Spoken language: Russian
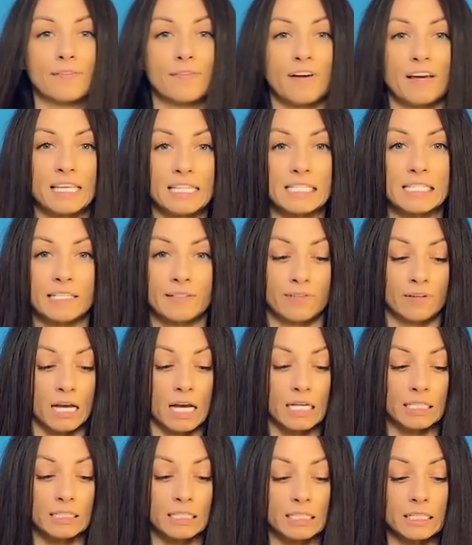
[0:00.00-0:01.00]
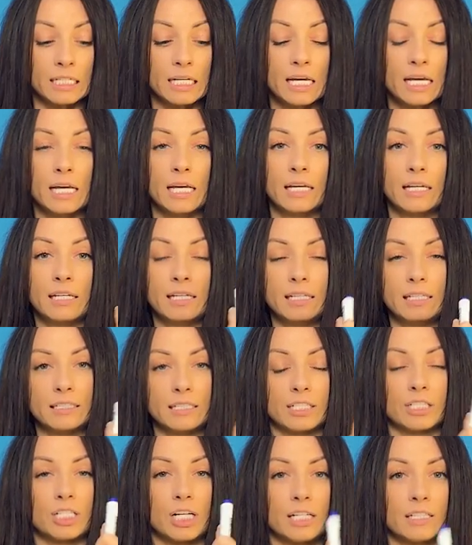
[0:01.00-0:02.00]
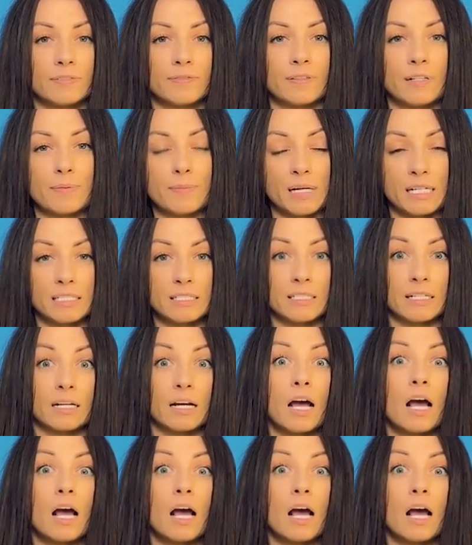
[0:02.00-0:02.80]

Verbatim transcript: войти в кадр и держать фломастер.